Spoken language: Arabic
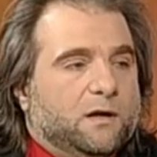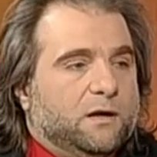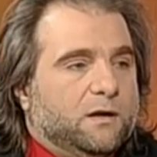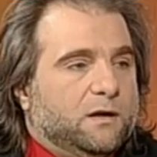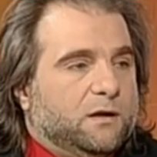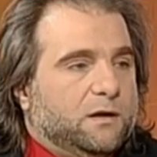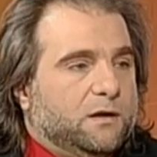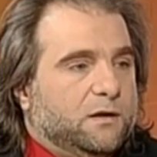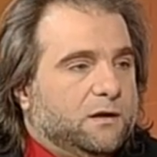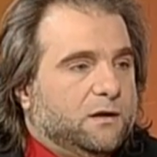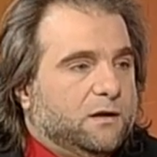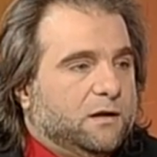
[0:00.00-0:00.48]

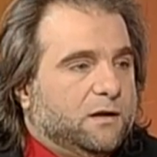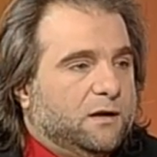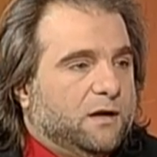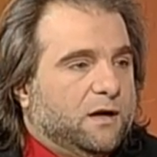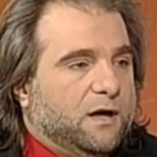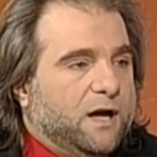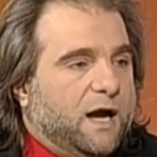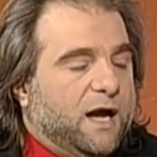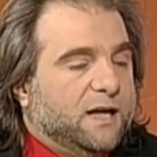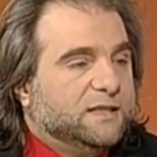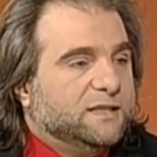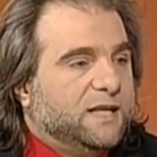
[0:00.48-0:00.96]

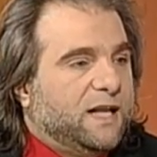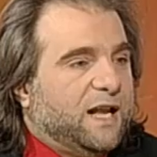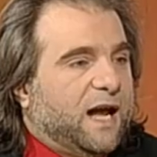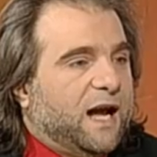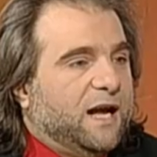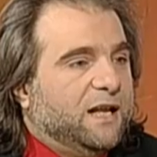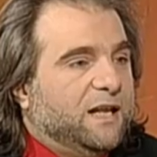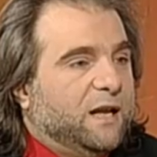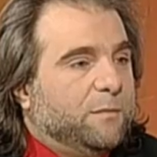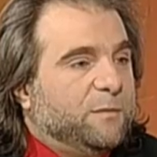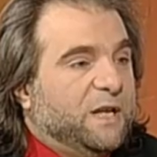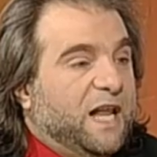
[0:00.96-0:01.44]
آه هذا
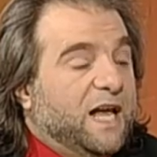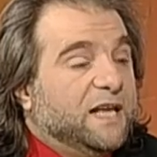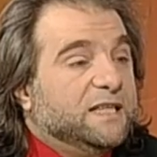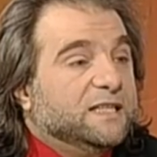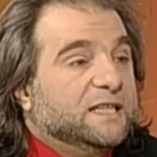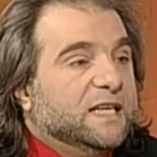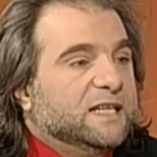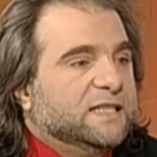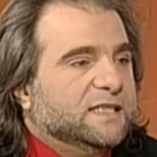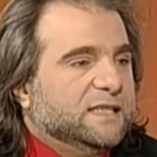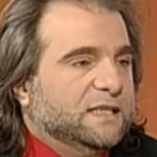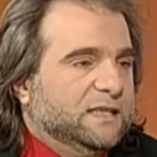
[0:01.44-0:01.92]
العالم
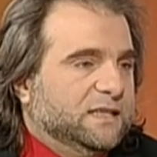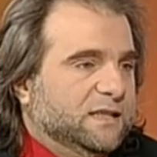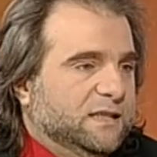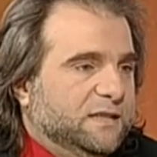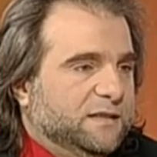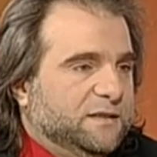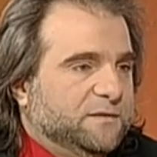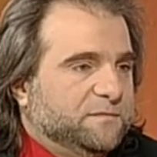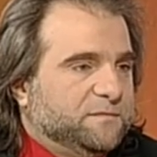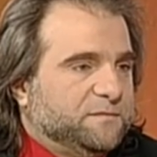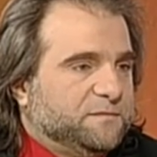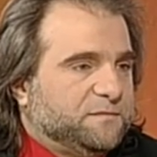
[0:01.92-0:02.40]
الهندسي
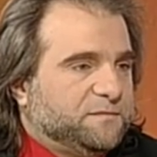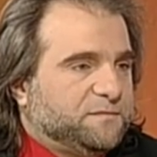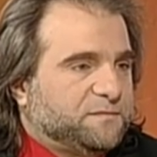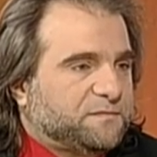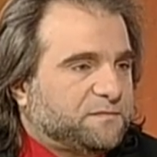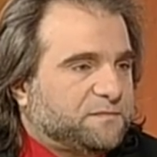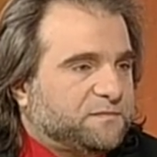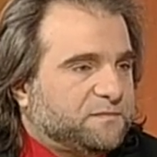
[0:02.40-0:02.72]
احنا رح نعرف